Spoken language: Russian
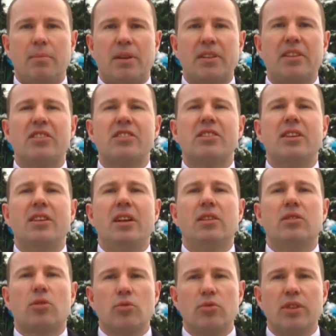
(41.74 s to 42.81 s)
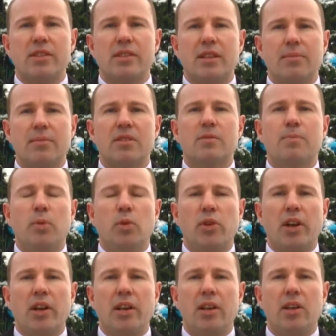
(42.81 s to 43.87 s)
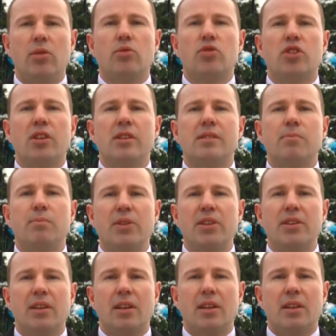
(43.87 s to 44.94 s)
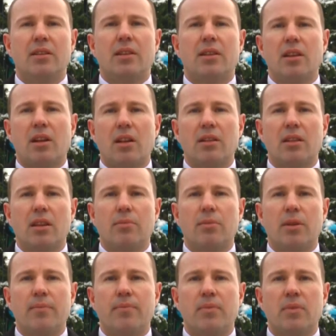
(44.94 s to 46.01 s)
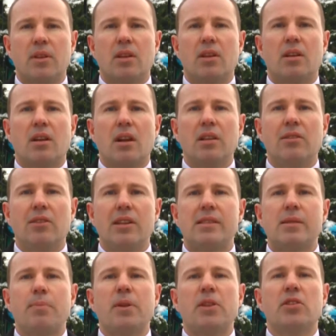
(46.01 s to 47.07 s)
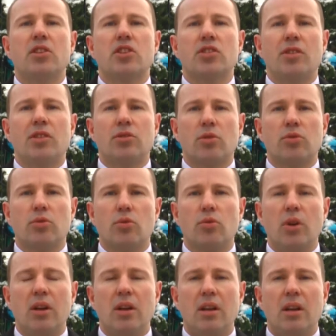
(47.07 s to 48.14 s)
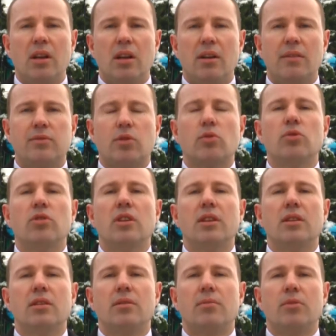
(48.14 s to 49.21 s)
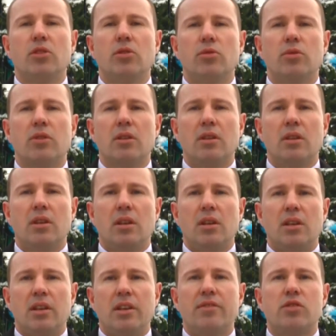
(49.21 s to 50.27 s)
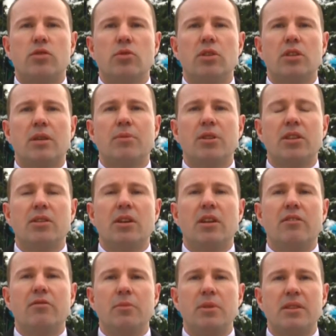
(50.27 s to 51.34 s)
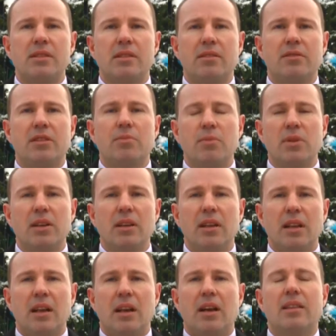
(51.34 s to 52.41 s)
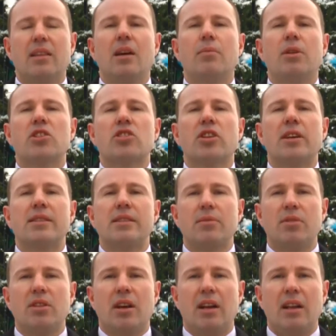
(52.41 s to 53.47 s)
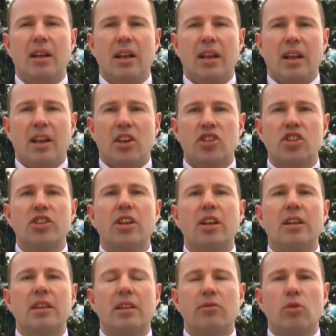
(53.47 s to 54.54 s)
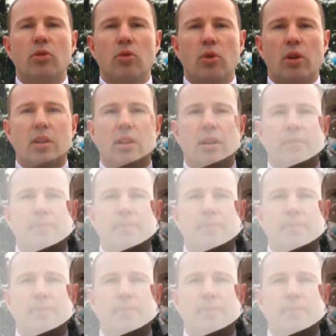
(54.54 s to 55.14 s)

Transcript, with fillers: Противостояли трудностям, спорили и учились быть толерантными. Радовались и поддерживали друг друга в трудные минуты. И все это мы делали вместе, ведь мы одна большая семья, жители одного города.